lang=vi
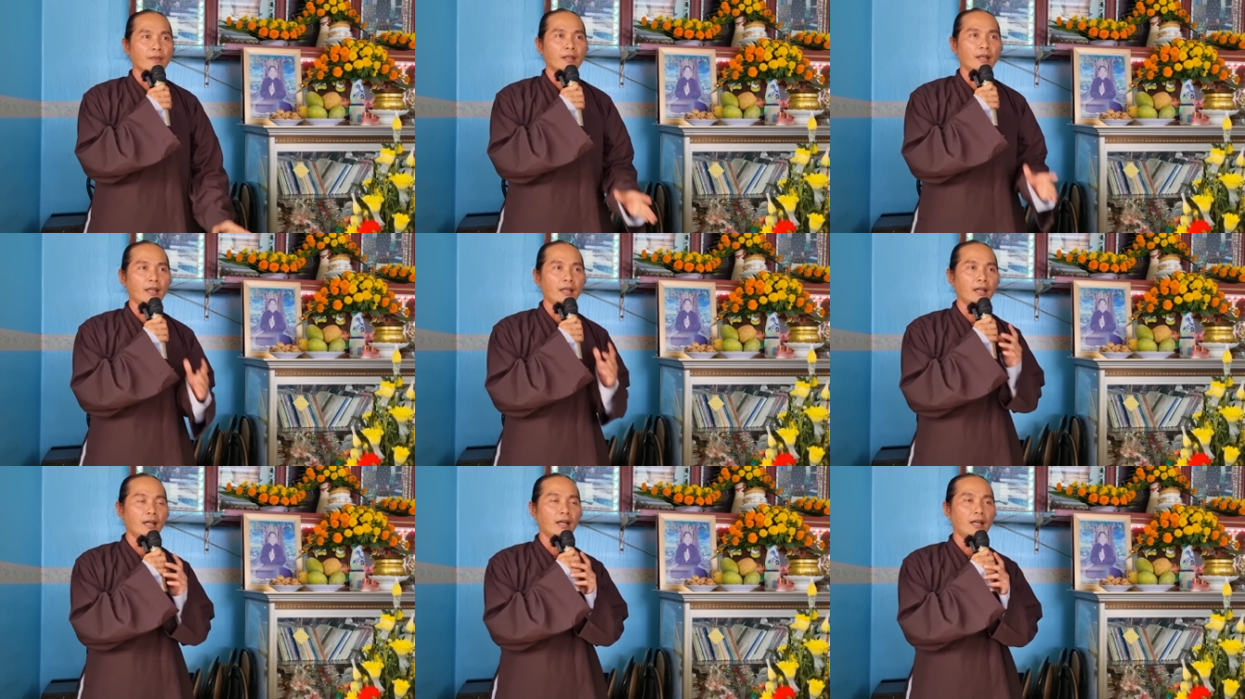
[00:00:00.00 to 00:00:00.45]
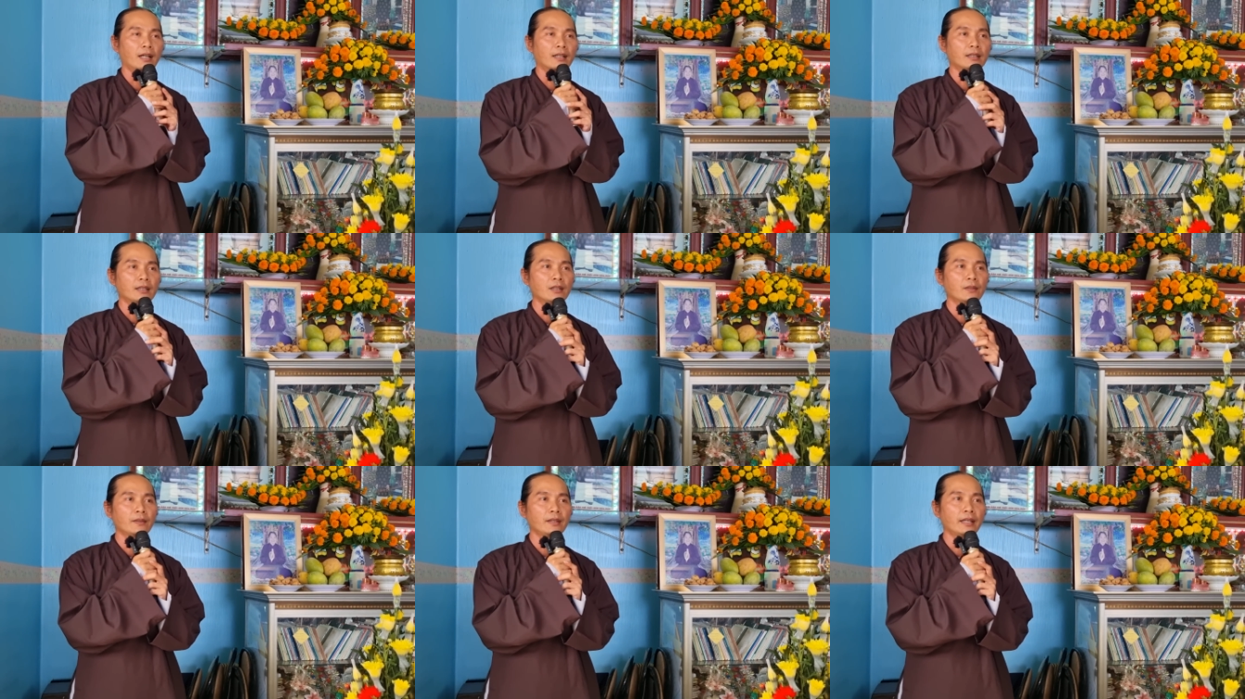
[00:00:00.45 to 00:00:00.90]
Thì
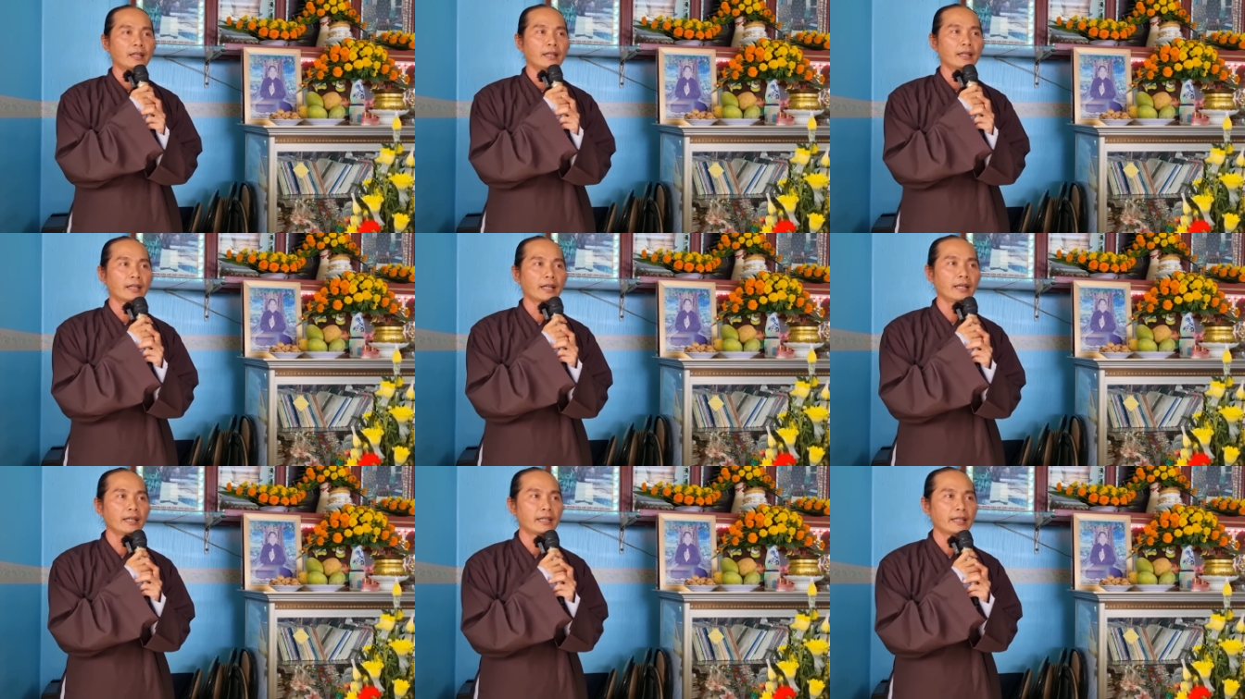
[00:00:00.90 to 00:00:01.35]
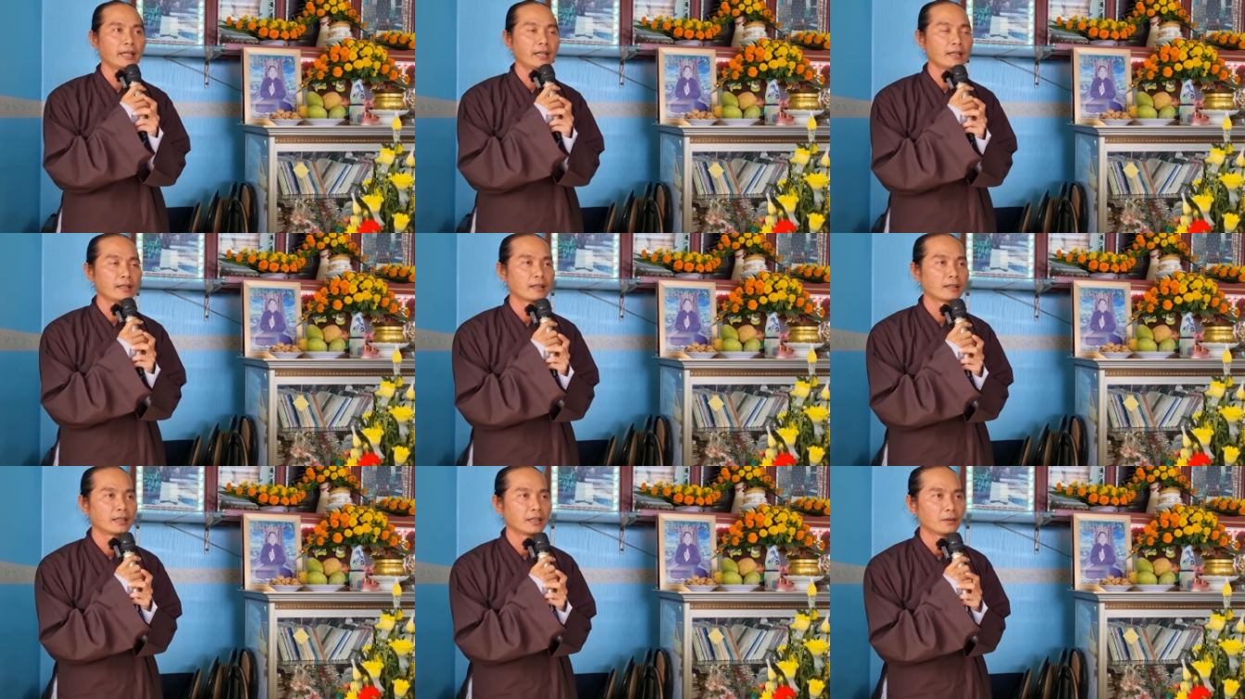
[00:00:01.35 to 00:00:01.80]
thưa quý vị, cái ý
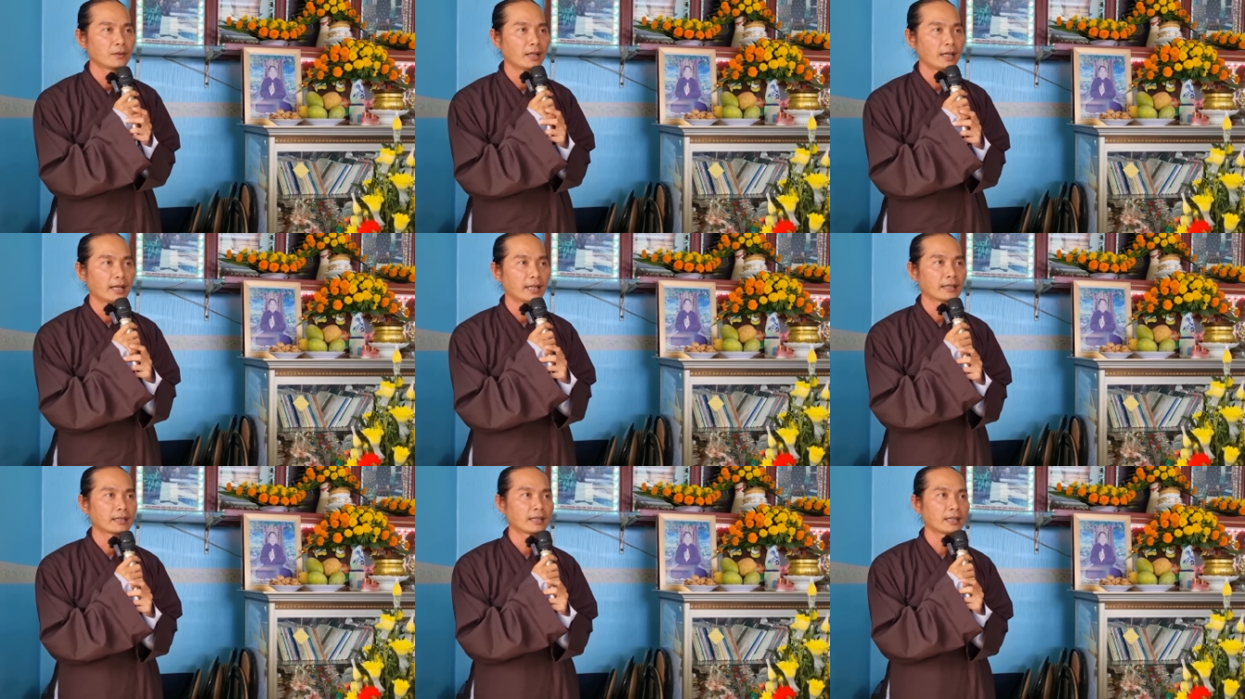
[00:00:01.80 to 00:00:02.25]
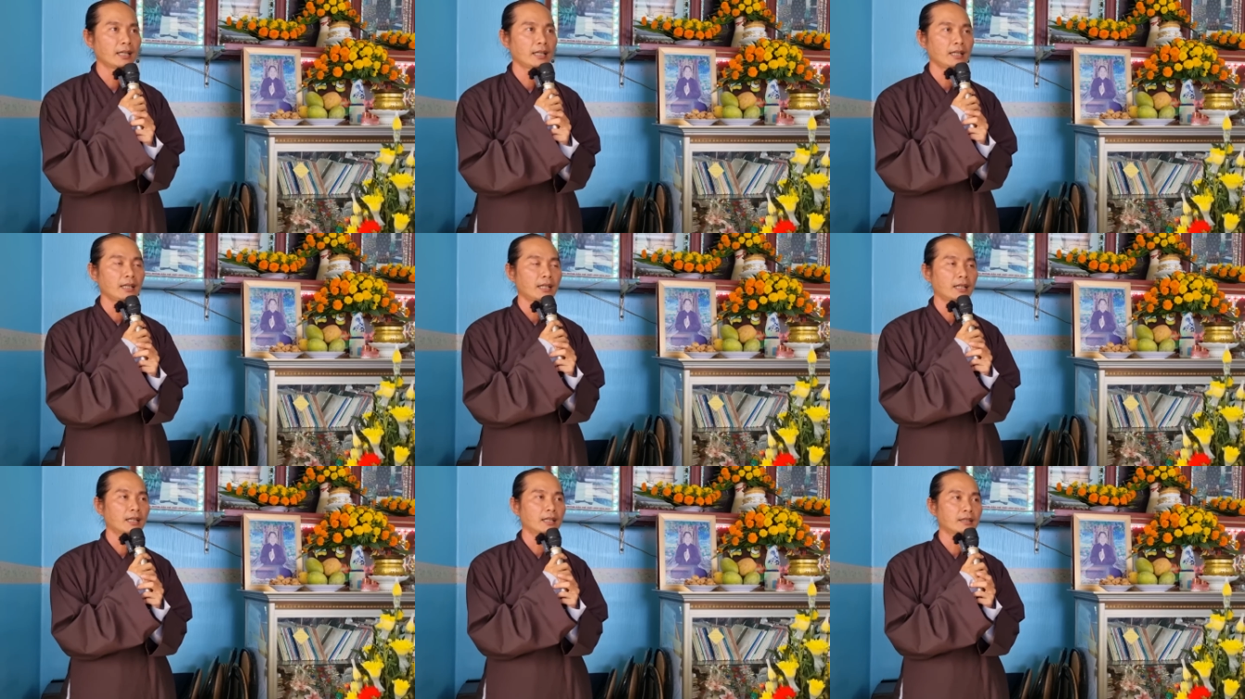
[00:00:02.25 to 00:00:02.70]
kiến vừa nêu lên
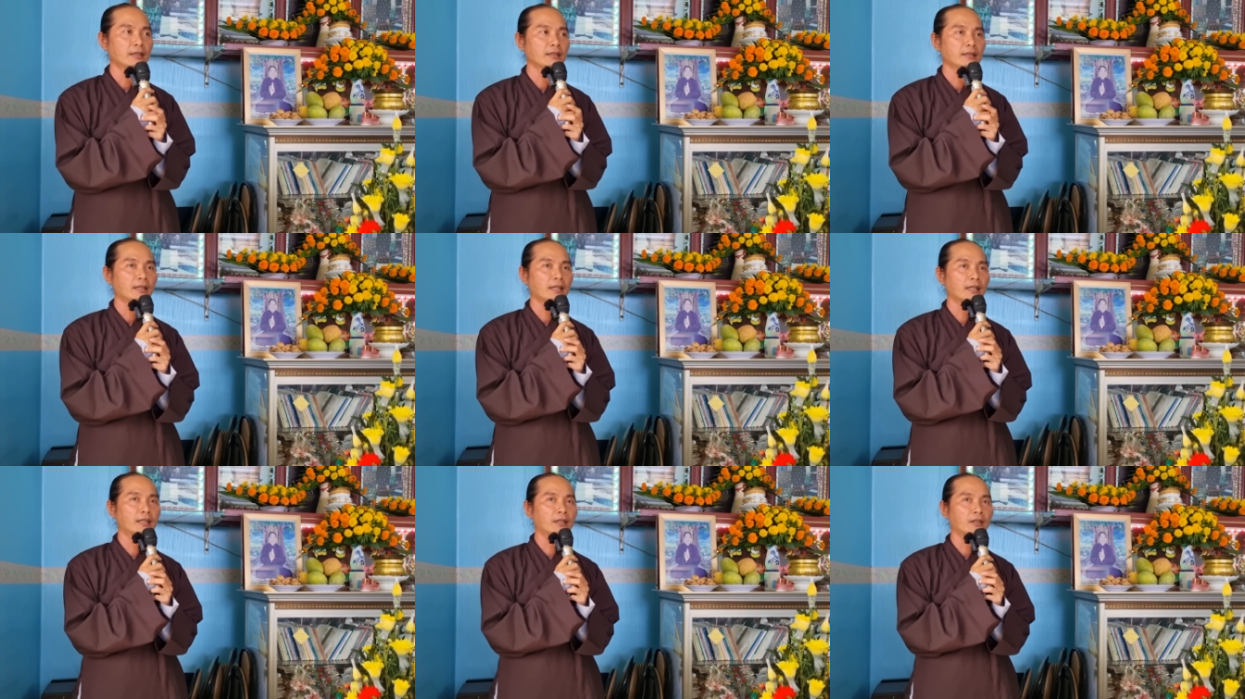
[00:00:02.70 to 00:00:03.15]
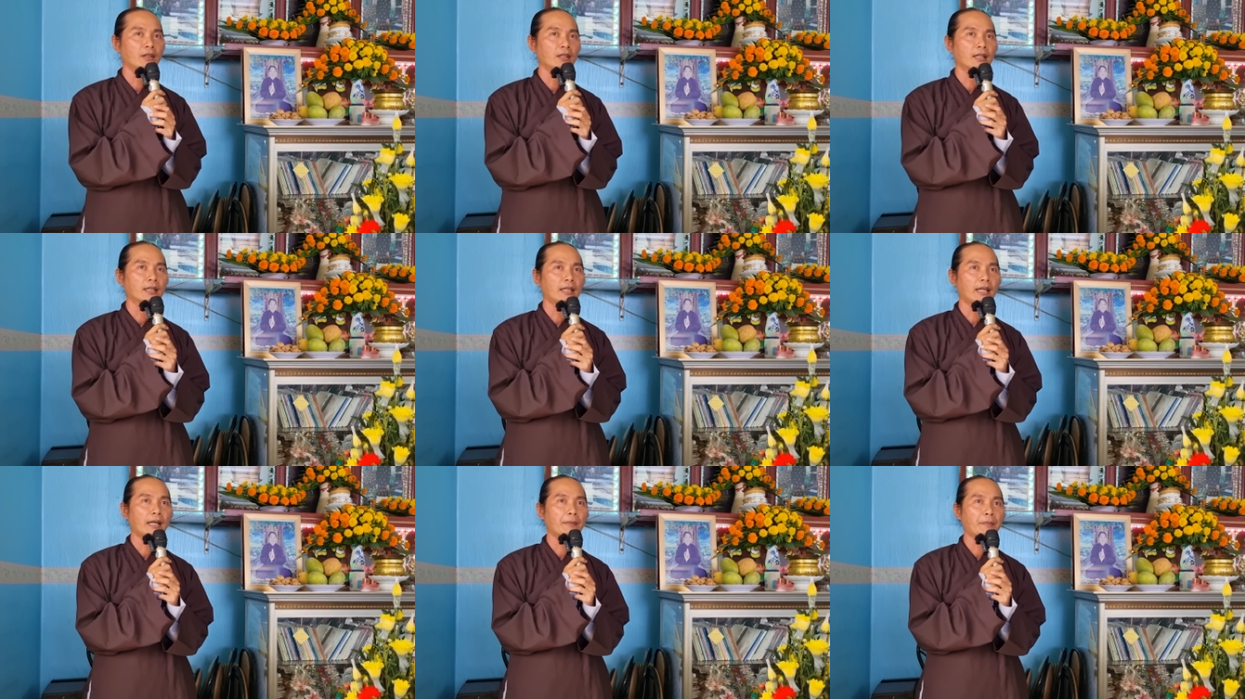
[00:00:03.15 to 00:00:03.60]
cái chương trình gọi
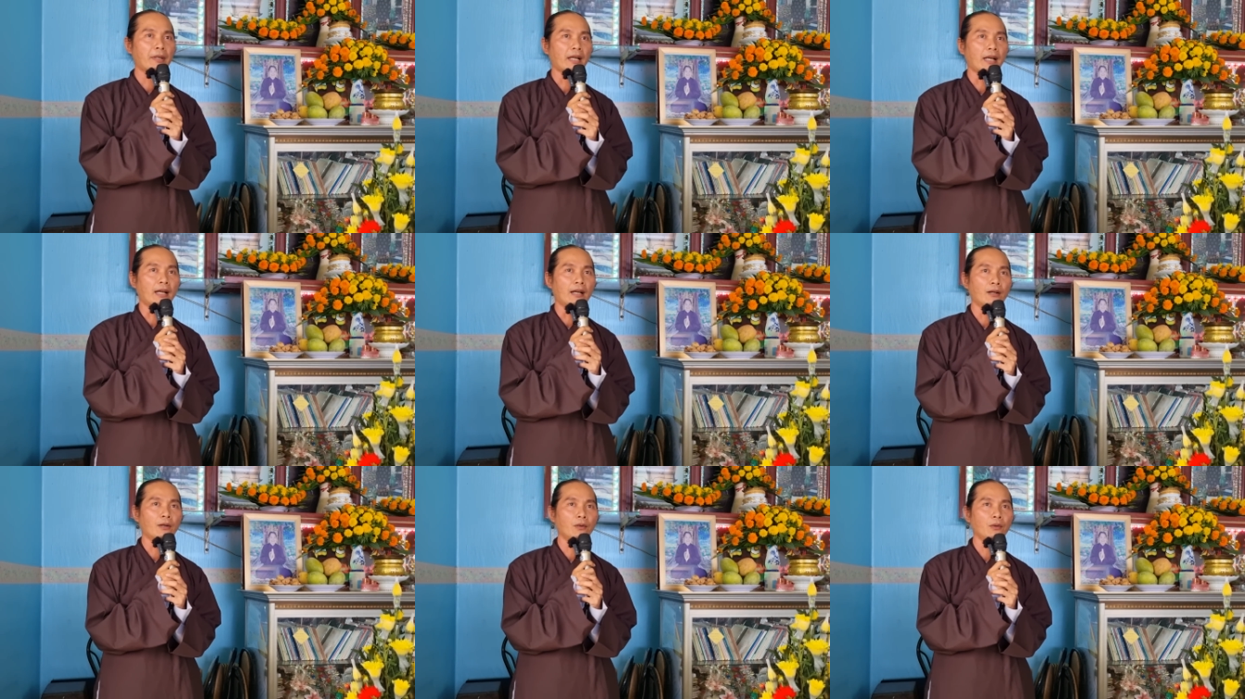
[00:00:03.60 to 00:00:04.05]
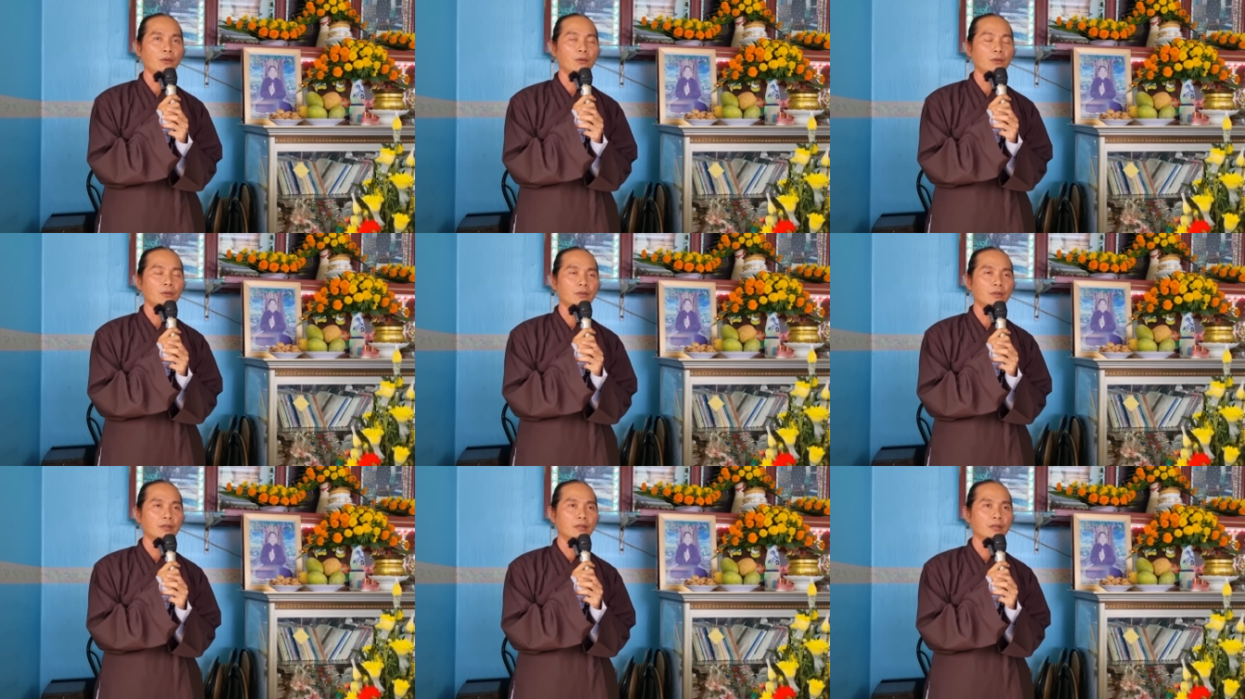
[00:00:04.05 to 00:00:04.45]
là tham khảo